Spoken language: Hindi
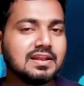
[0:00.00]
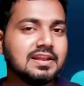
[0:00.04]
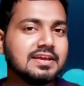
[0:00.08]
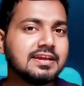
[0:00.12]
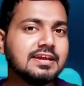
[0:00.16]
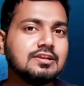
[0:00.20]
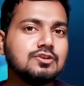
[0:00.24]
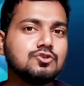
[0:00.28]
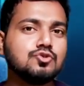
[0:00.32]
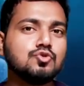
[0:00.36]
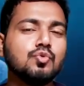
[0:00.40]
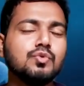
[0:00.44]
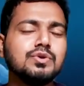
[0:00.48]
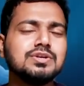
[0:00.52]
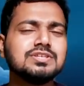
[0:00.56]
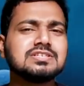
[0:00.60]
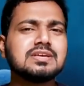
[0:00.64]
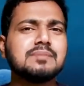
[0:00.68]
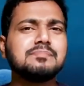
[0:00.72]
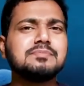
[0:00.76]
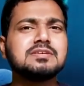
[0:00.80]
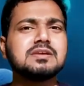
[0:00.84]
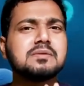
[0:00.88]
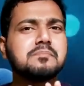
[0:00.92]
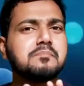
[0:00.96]
लेकिन क्यों
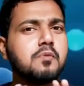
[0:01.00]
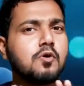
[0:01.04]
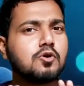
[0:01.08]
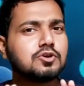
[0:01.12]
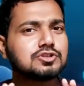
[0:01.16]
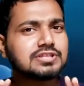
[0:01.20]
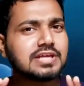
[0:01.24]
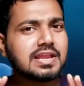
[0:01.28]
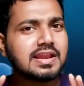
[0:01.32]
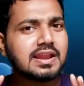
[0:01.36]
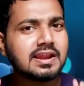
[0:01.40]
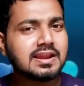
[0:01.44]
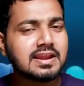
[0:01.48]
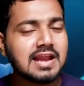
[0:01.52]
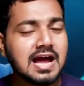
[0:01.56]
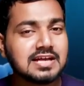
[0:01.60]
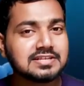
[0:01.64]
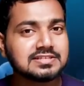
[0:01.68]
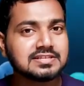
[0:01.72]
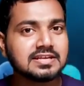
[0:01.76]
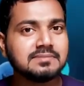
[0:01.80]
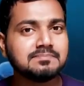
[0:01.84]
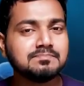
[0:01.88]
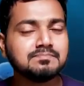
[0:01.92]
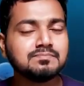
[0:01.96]
इसके पीछे बहुत सारे
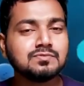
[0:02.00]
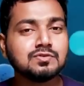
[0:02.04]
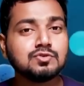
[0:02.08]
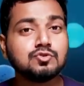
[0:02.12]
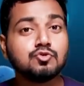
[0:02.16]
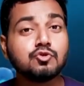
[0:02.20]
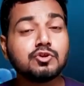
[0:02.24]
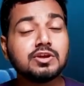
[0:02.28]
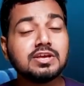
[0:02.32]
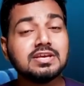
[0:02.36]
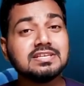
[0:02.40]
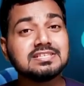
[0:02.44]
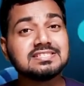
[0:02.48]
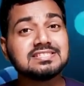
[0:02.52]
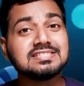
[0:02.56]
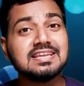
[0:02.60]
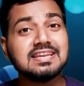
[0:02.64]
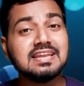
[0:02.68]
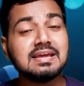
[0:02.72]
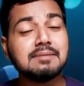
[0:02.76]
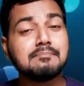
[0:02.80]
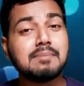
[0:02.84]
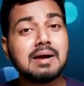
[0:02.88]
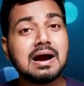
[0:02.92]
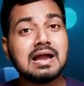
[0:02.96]
राज हैं क्योंकि
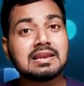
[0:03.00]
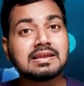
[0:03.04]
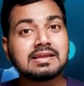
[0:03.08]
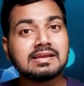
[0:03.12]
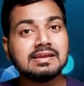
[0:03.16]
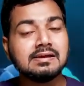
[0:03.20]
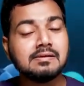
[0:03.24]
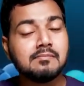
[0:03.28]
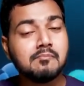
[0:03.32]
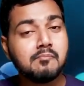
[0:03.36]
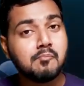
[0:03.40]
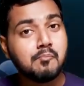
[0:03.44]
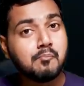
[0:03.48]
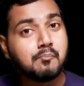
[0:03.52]
इससे नेपाल के